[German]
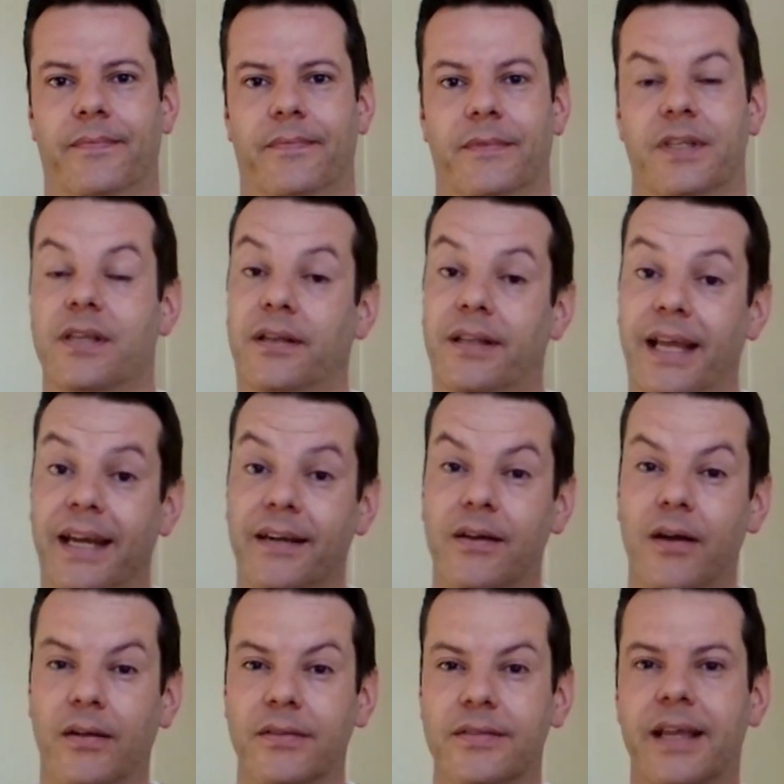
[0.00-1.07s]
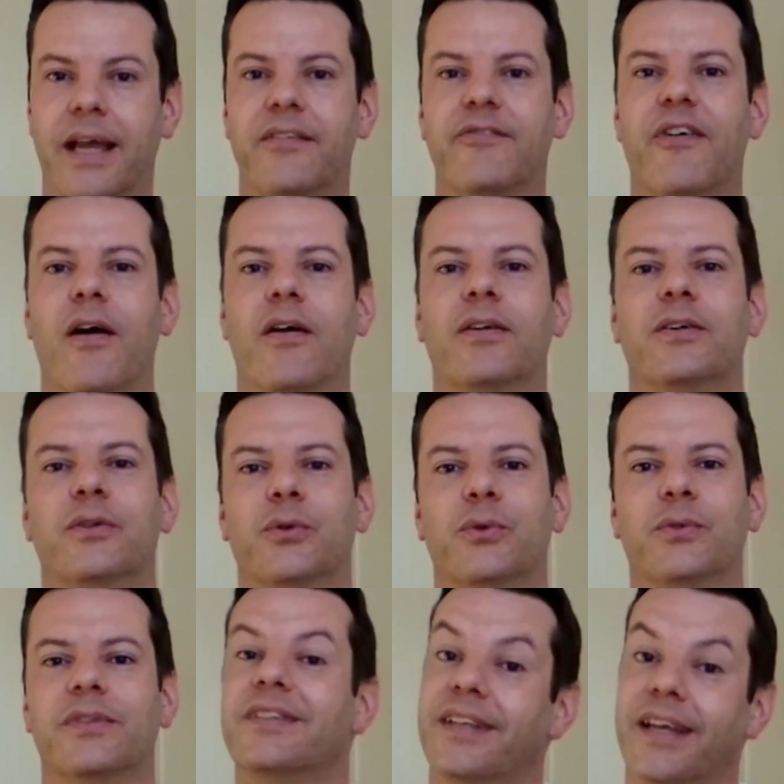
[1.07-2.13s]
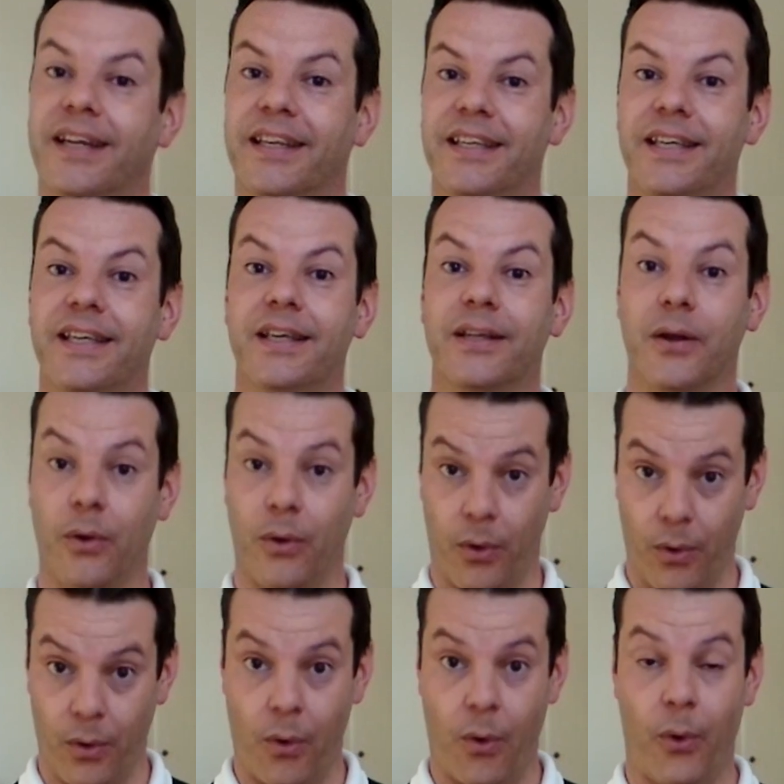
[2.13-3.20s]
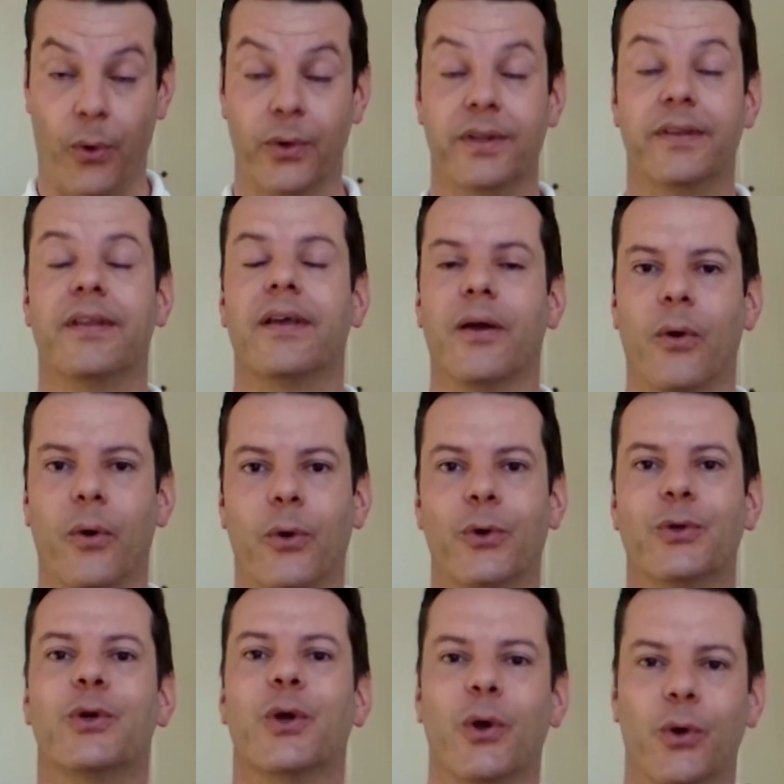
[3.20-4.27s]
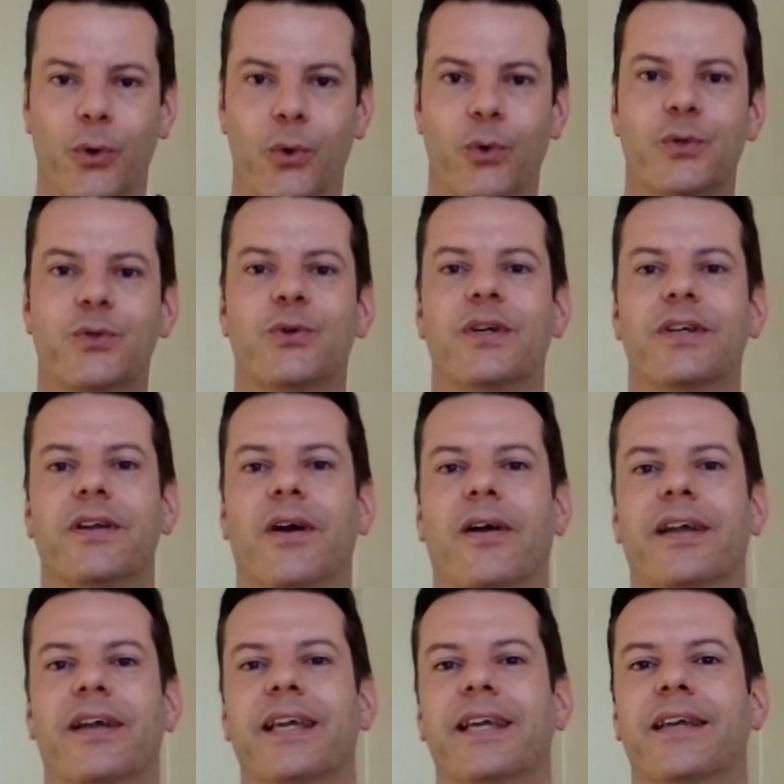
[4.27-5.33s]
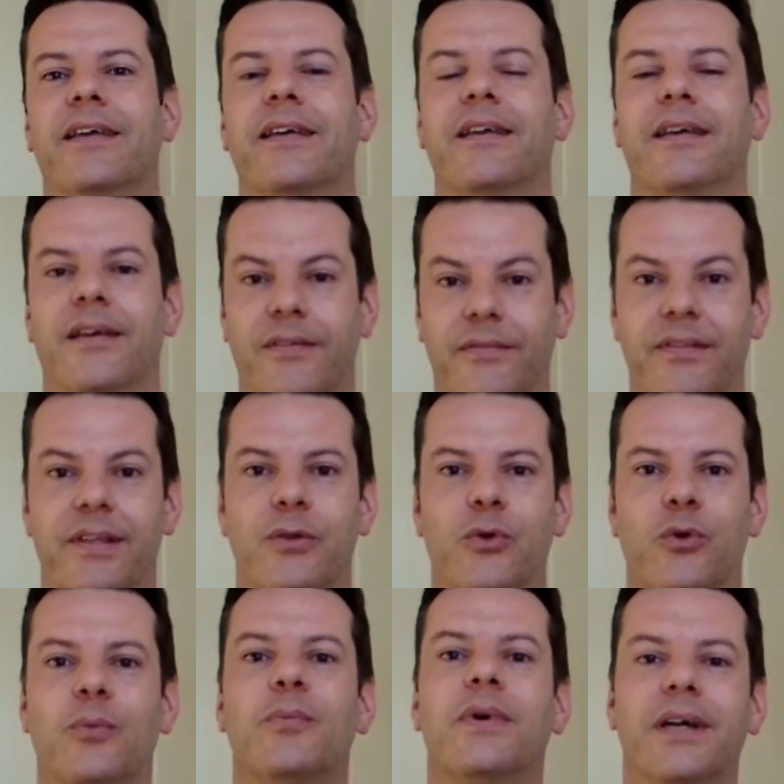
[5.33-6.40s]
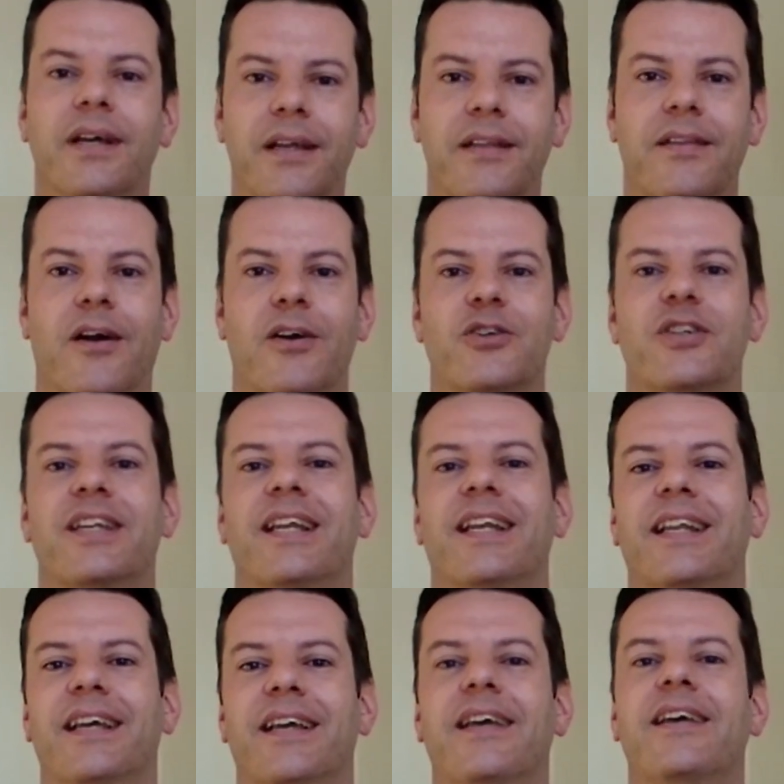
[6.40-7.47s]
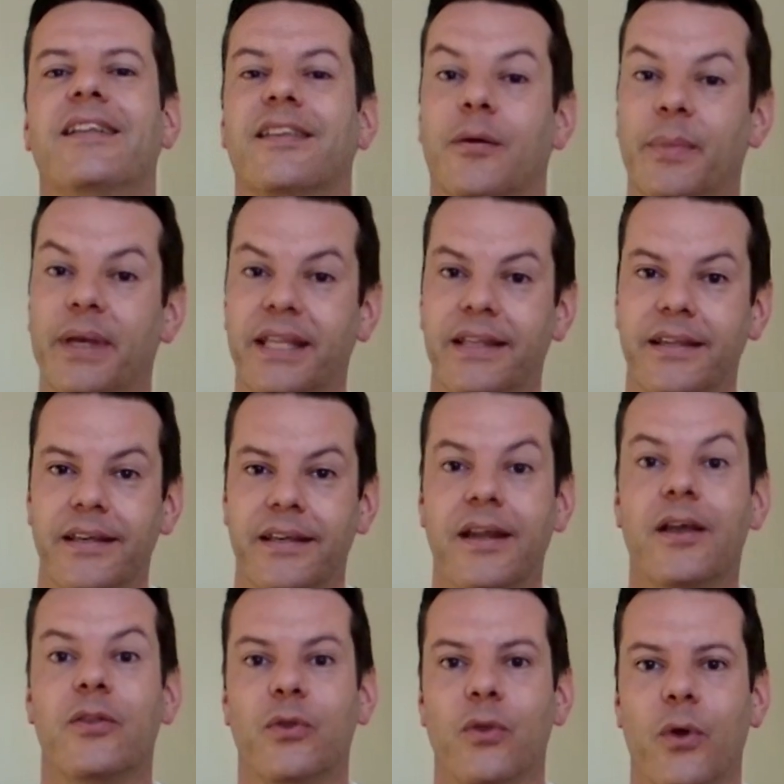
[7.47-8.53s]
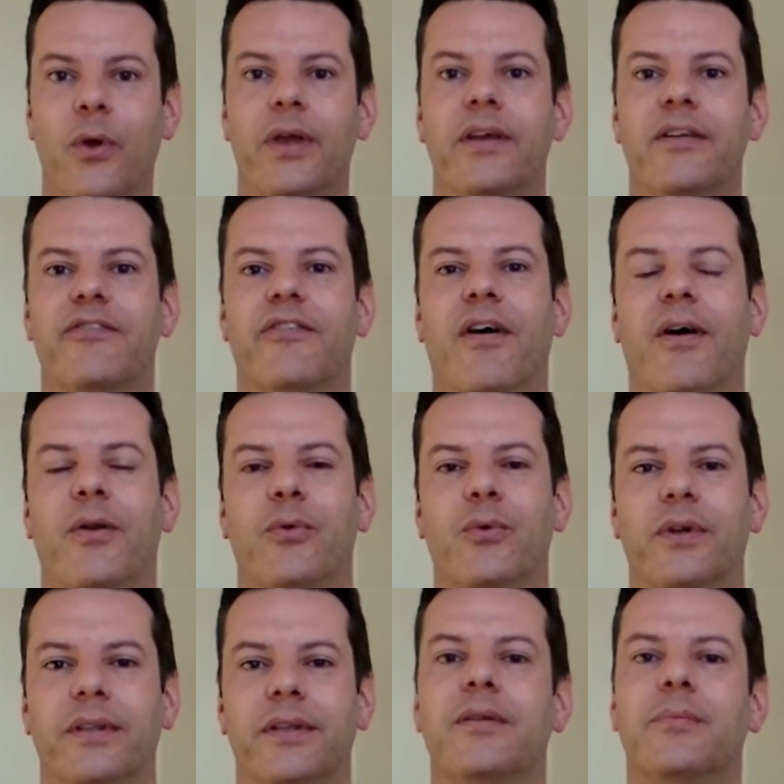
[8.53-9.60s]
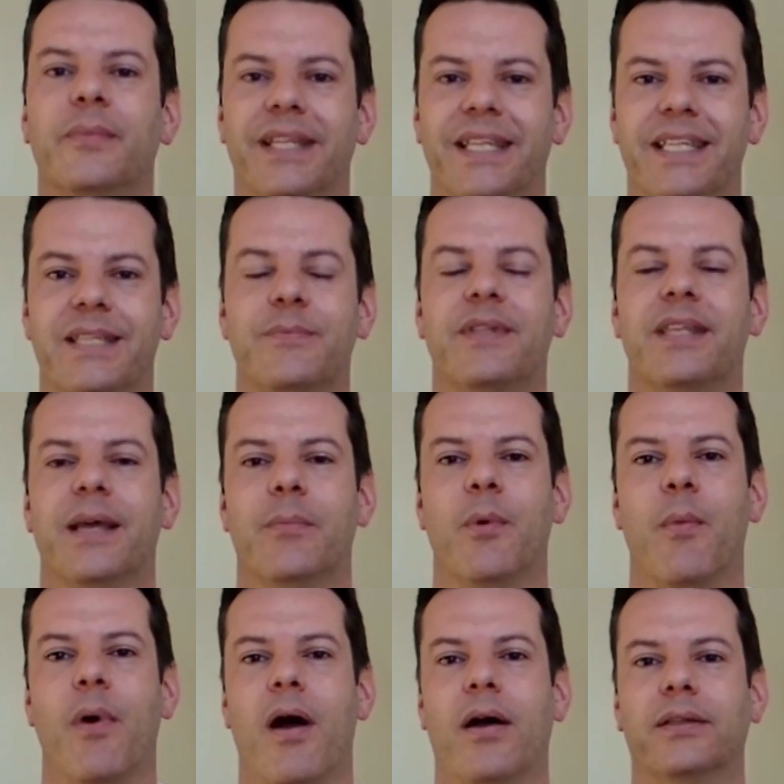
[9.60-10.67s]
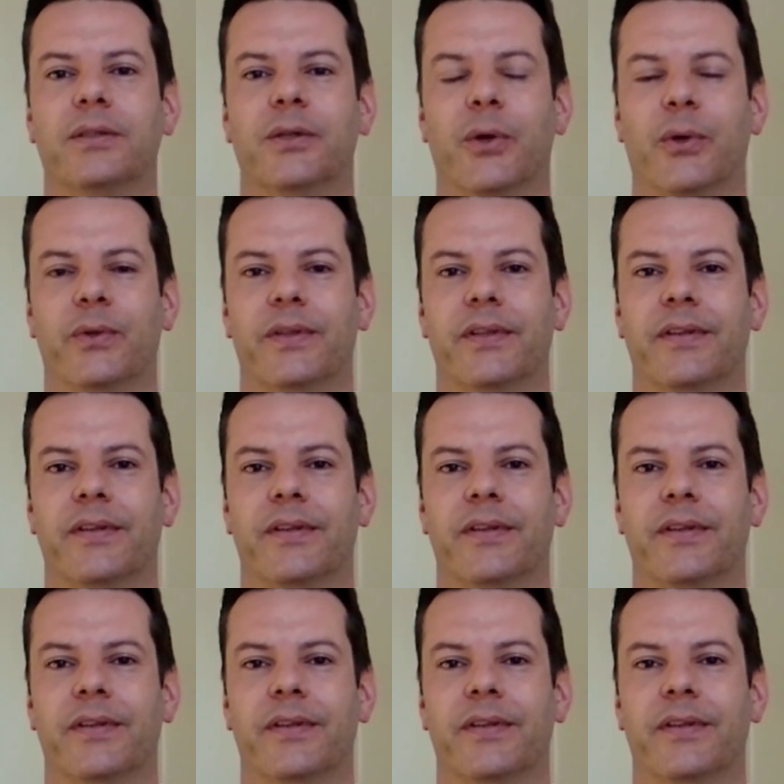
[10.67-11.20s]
Das hat einen ganz einfachen Grund, den ich hier heute euch kurz und knackig wiederum darstelle, damit ihr neue Erfahrungen mit diesem Thema machen könnt.